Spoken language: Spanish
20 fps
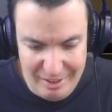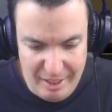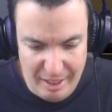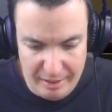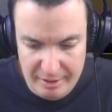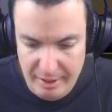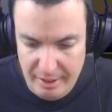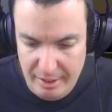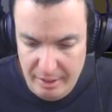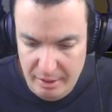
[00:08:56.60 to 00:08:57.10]

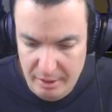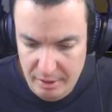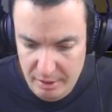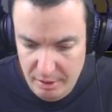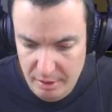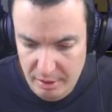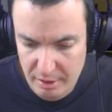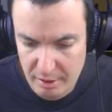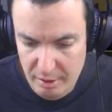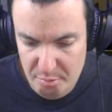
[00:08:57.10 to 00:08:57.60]
intacta
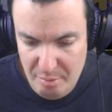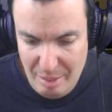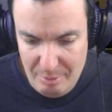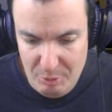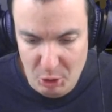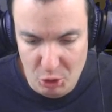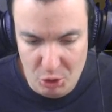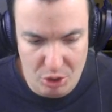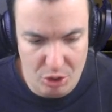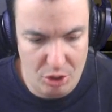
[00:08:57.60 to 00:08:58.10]

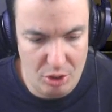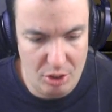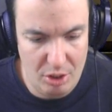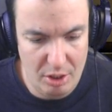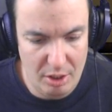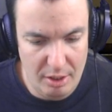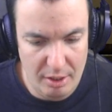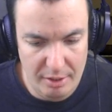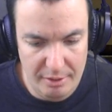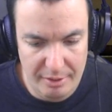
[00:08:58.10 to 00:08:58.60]
Vamos
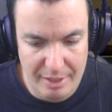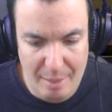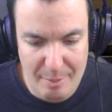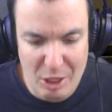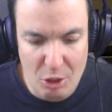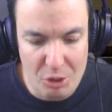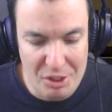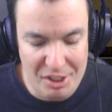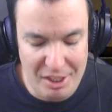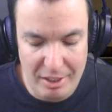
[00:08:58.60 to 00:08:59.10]
Dame
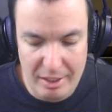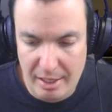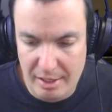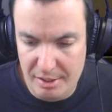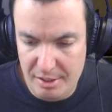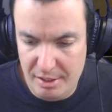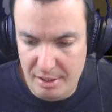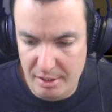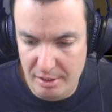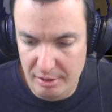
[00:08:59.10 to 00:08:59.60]

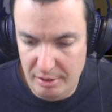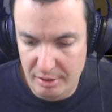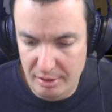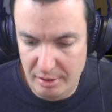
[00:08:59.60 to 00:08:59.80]
cositas